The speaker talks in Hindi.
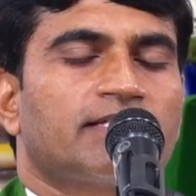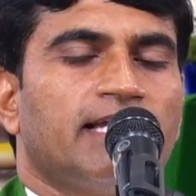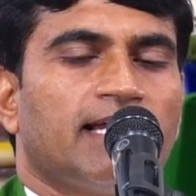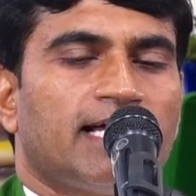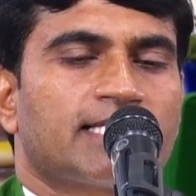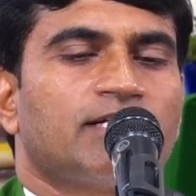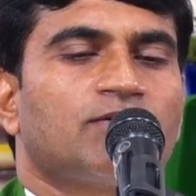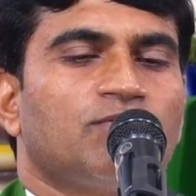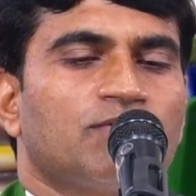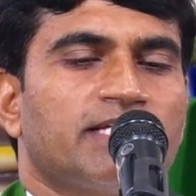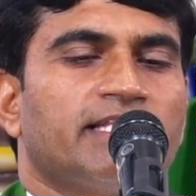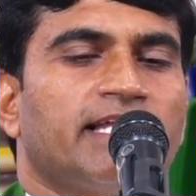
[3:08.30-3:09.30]
उसने
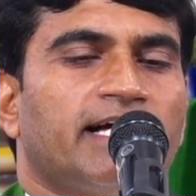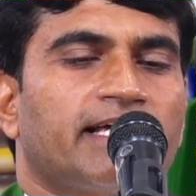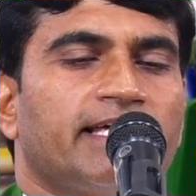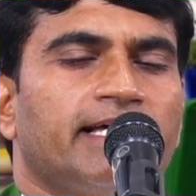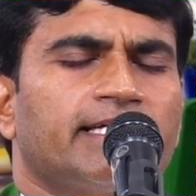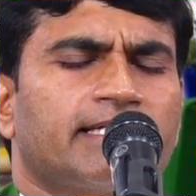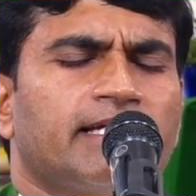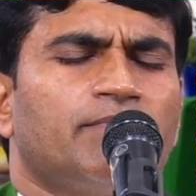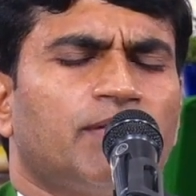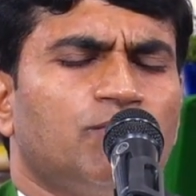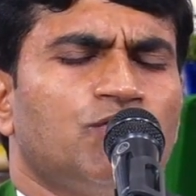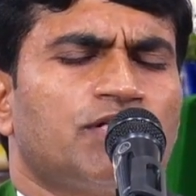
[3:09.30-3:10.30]
लाजर को जिंदा किया
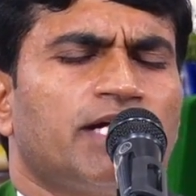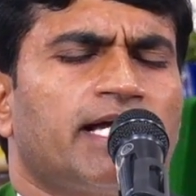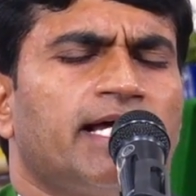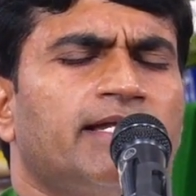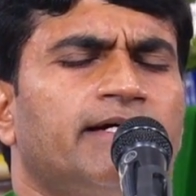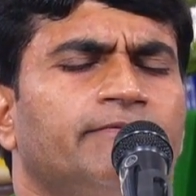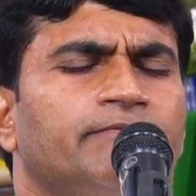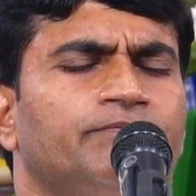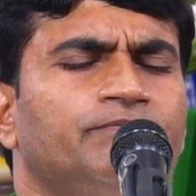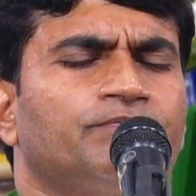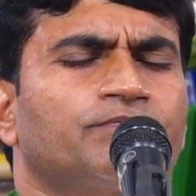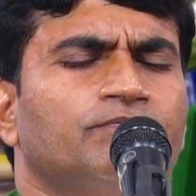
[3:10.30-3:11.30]
इसलिए प्रभु से कहना
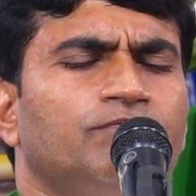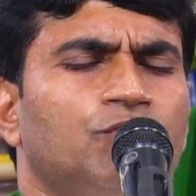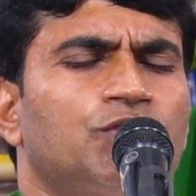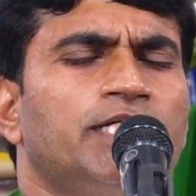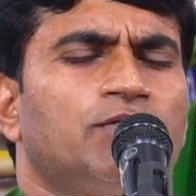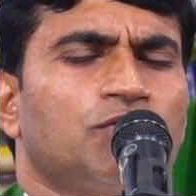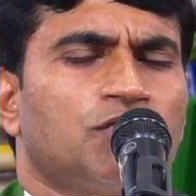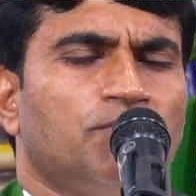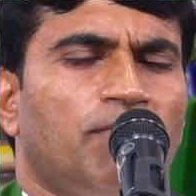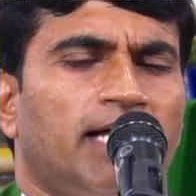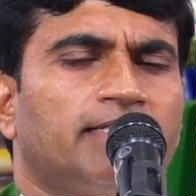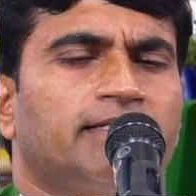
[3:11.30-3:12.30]
मुझे
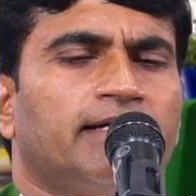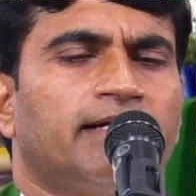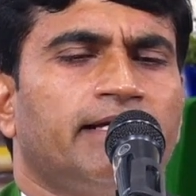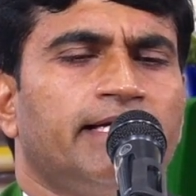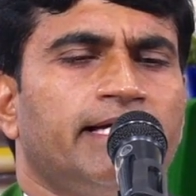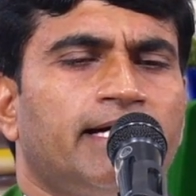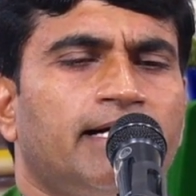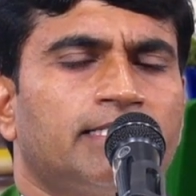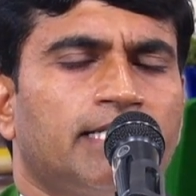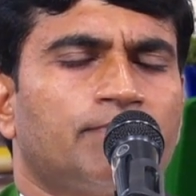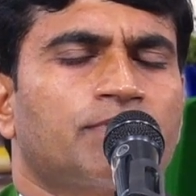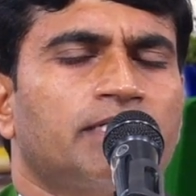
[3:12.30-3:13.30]
कुछ बात करनी है
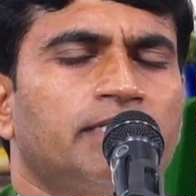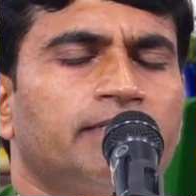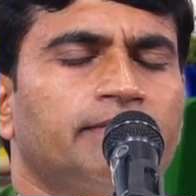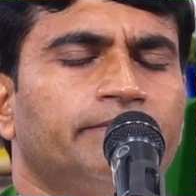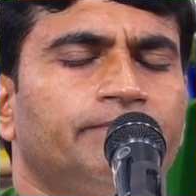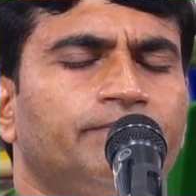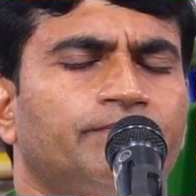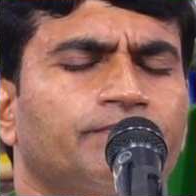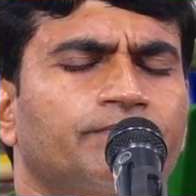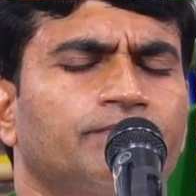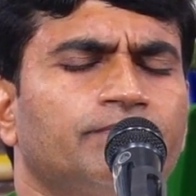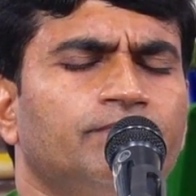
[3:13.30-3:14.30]
आज आपसे
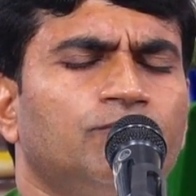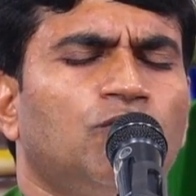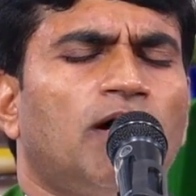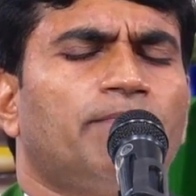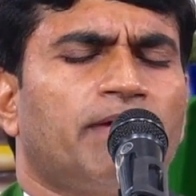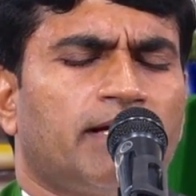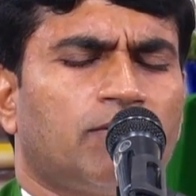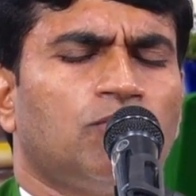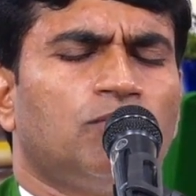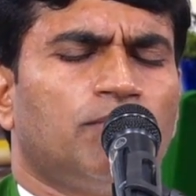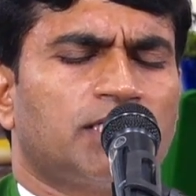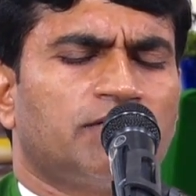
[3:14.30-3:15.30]
वो
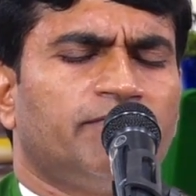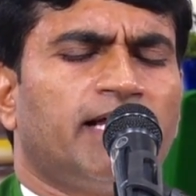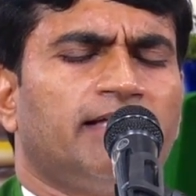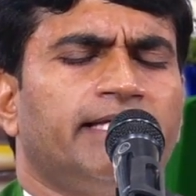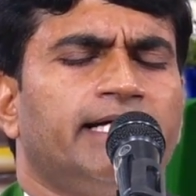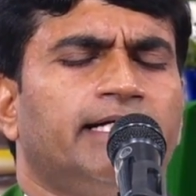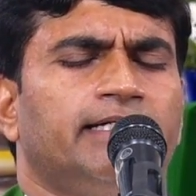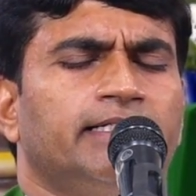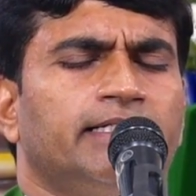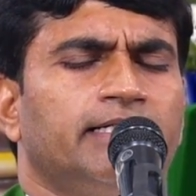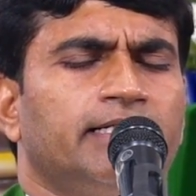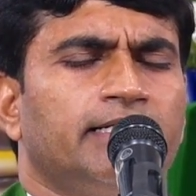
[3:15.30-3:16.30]
आपको मशवरा
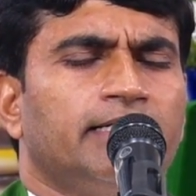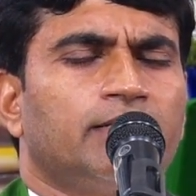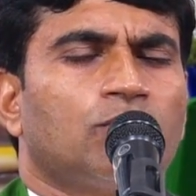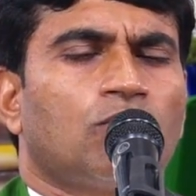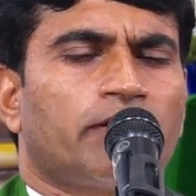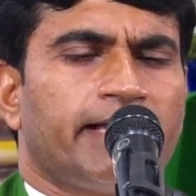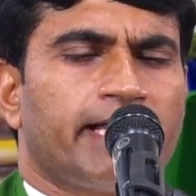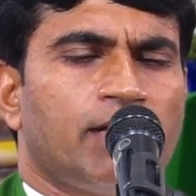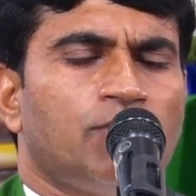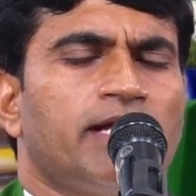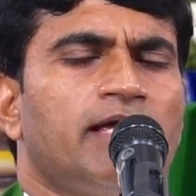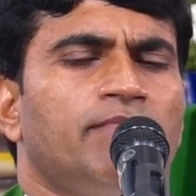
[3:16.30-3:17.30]
देगा
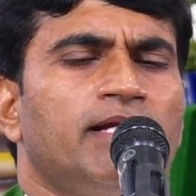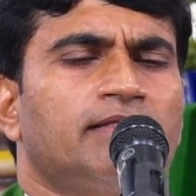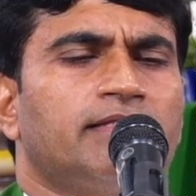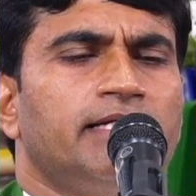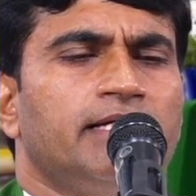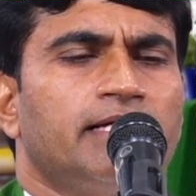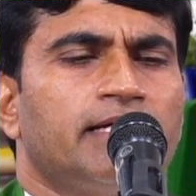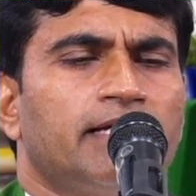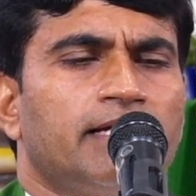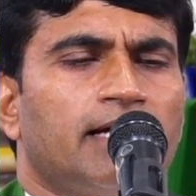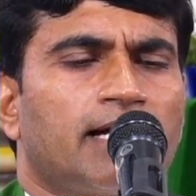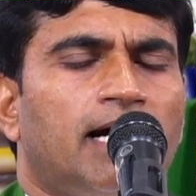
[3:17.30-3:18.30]
नौकरी क्यों नहीं मिलती
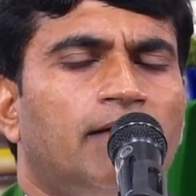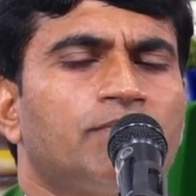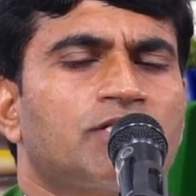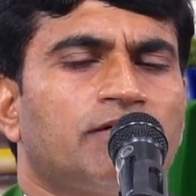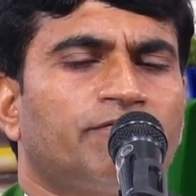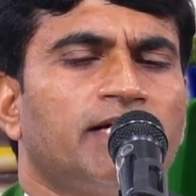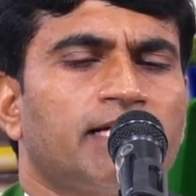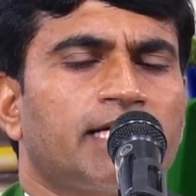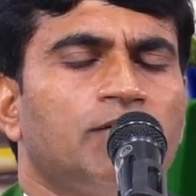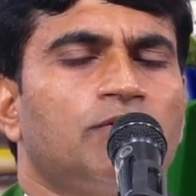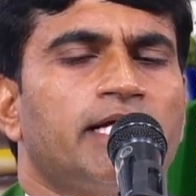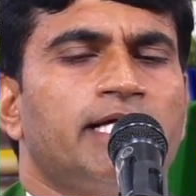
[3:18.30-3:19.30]
काम
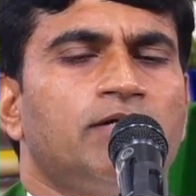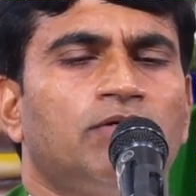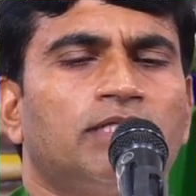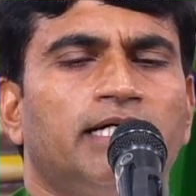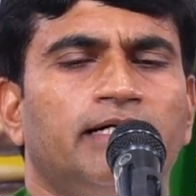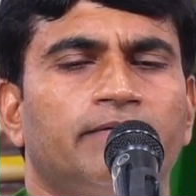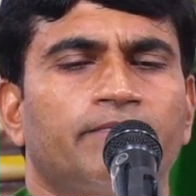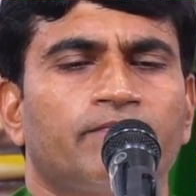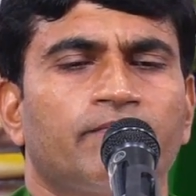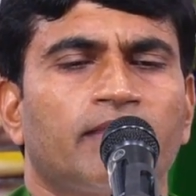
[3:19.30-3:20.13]
सफल क्यों नहीं होता